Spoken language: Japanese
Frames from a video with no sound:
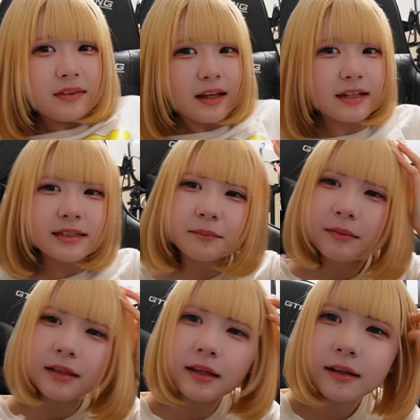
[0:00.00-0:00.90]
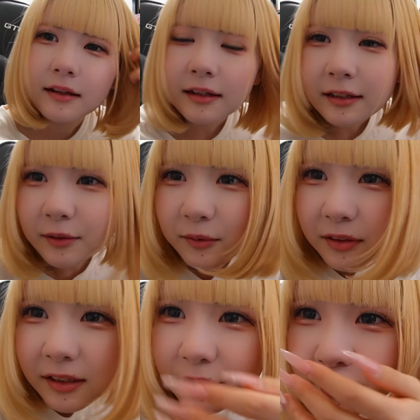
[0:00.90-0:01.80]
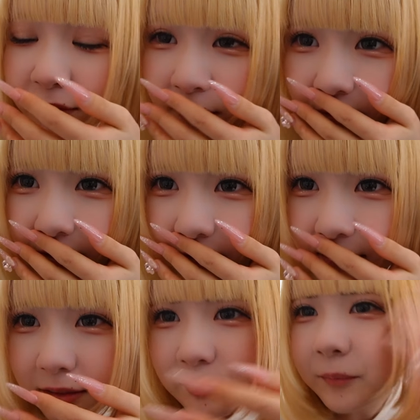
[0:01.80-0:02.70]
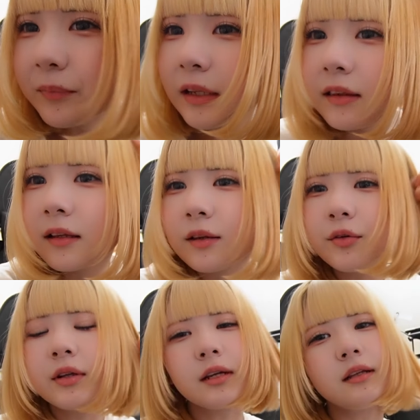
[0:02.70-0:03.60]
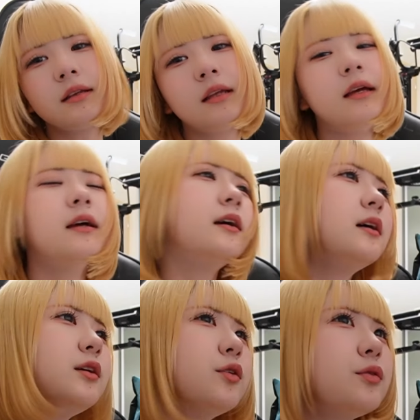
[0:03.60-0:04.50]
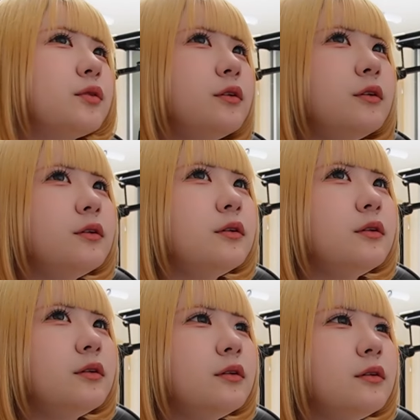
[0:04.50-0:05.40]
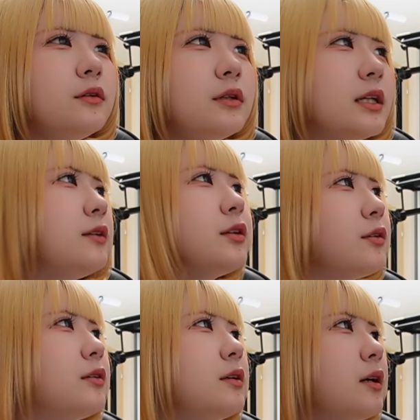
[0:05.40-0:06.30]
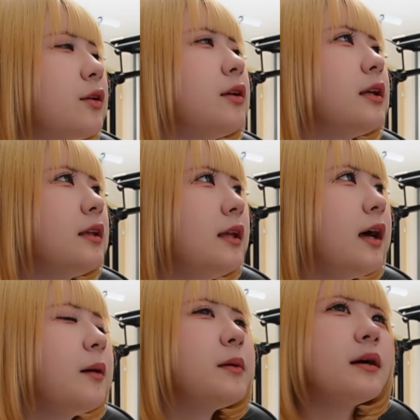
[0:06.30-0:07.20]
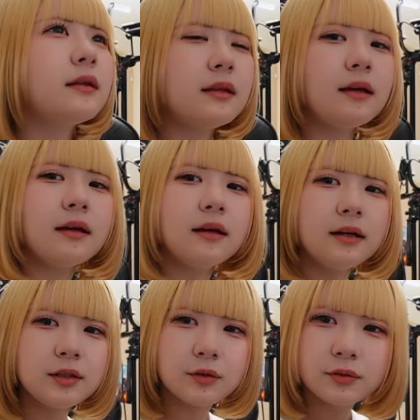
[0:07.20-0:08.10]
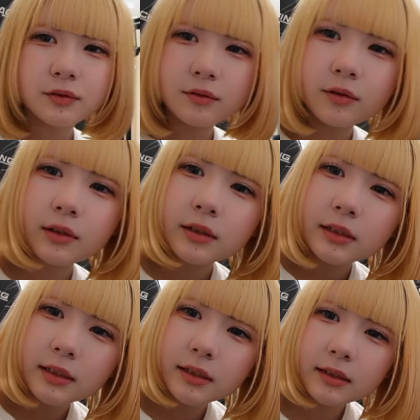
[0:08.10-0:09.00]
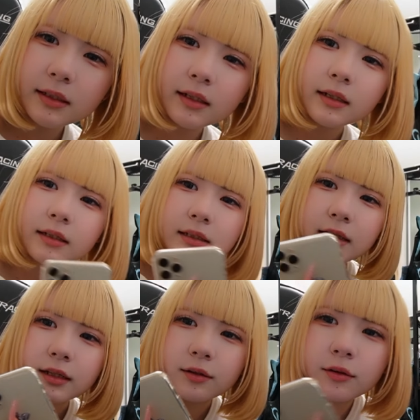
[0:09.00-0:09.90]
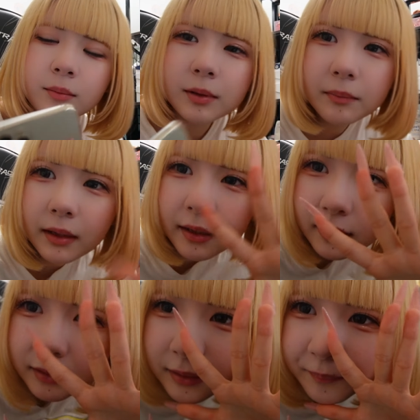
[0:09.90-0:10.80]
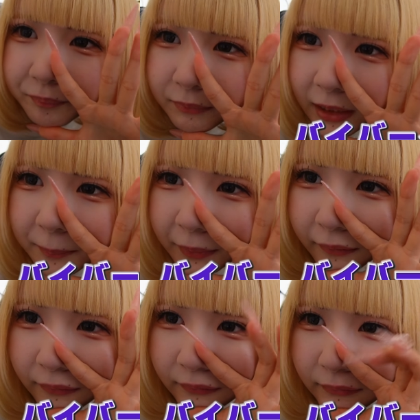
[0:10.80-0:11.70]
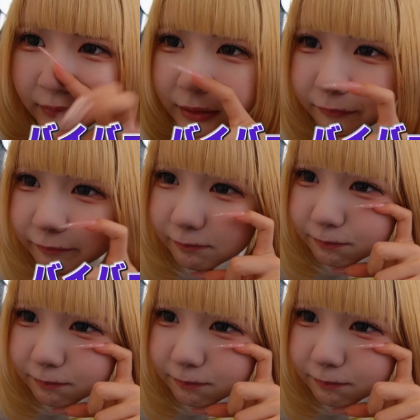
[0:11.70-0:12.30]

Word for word: 配信まで残りあとちょっとなんですけど、一旦トイレ行って、洋服、いや、嘘、トイレ行って歯磨いて洋服を着替えていきたいと思いますバイバーイ